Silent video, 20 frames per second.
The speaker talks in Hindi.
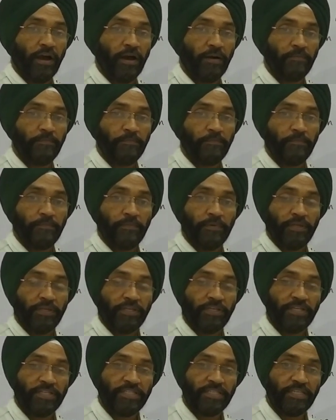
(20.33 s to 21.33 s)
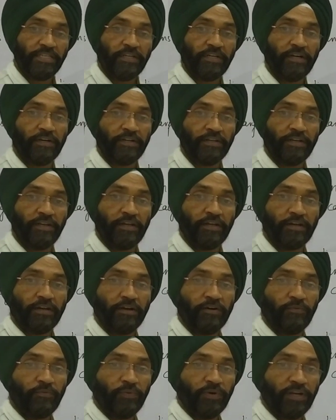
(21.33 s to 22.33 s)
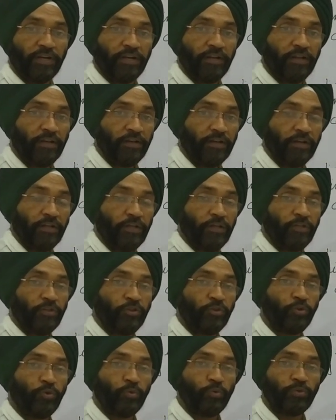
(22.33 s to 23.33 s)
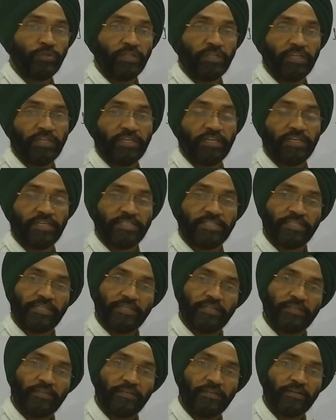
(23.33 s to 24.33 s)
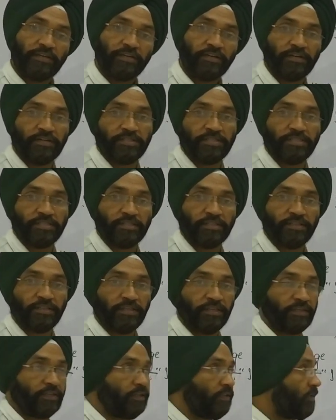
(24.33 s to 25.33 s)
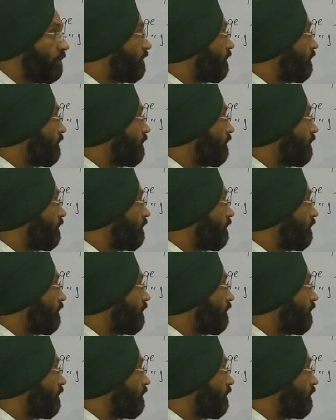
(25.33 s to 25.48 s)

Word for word: हम किसी घटना का वर्णन दो तरीके से कर सकते हैं